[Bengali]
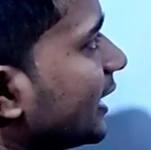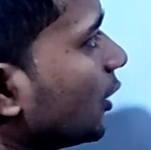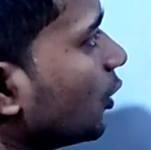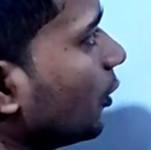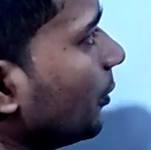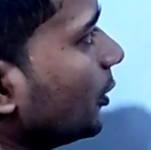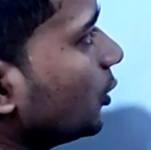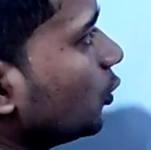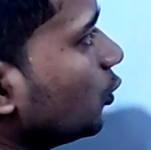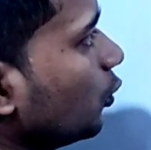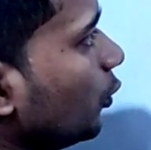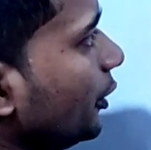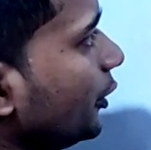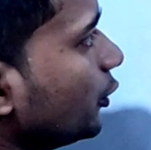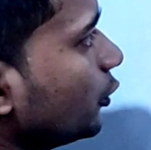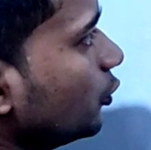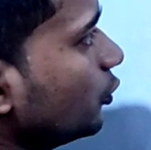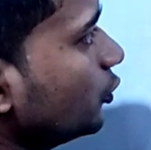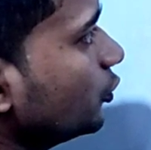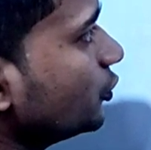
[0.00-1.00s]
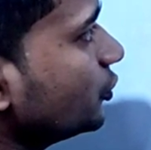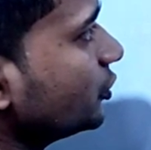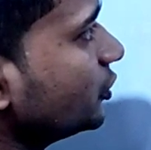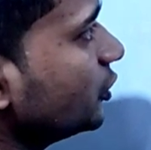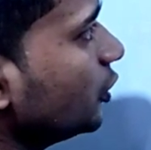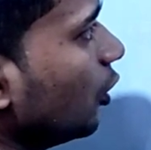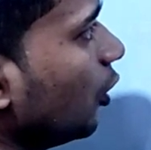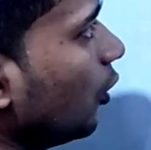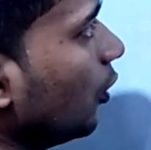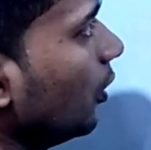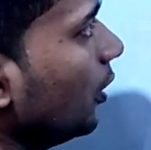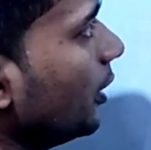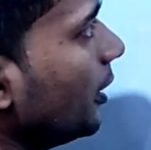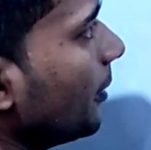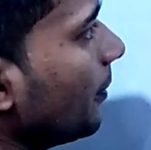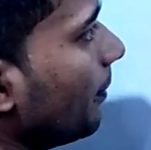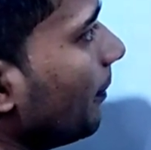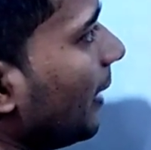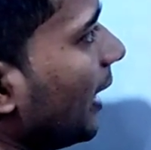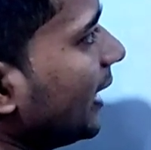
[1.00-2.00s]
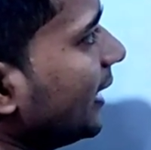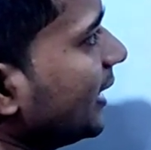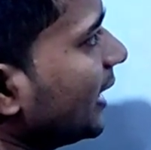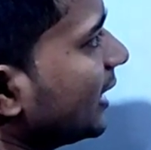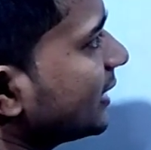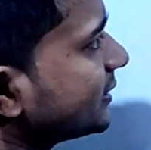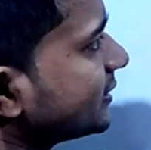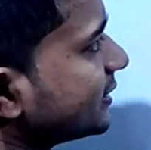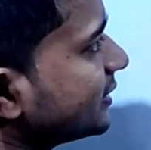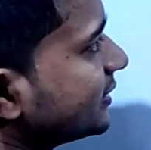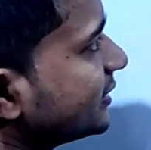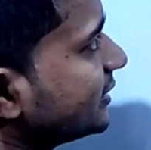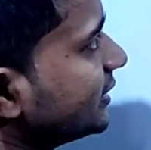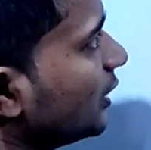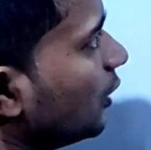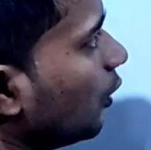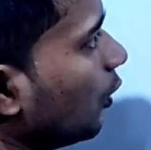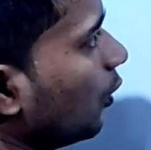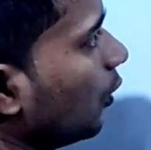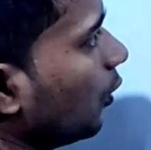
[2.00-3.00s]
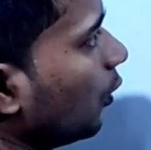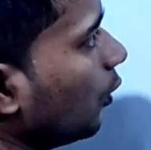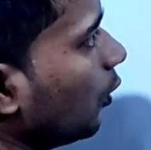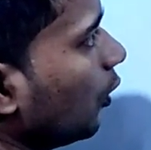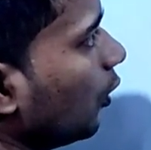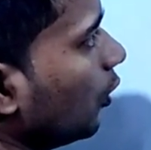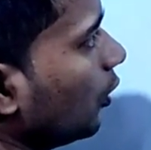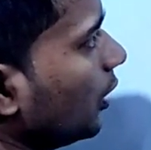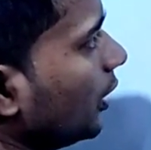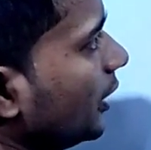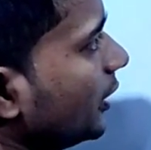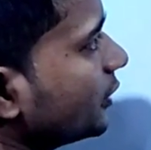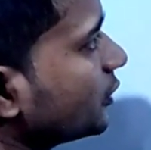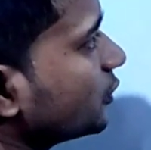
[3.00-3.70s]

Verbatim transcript: এখানে কবে টু ইন্টু জিরো মাইনাস জিরো হোল